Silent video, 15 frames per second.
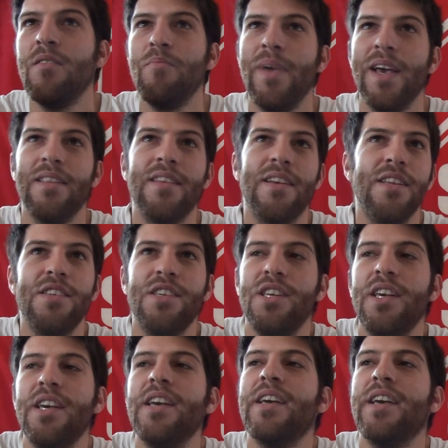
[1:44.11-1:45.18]
mentre
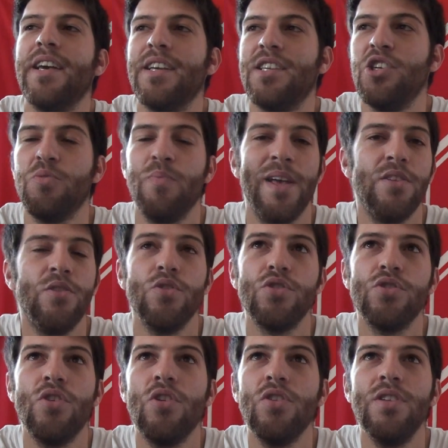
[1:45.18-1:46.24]
sì, si spendono
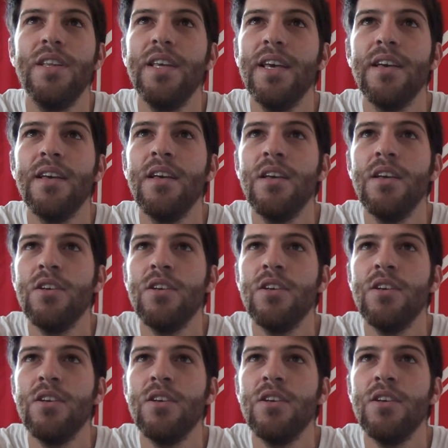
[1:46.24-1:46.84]
soldi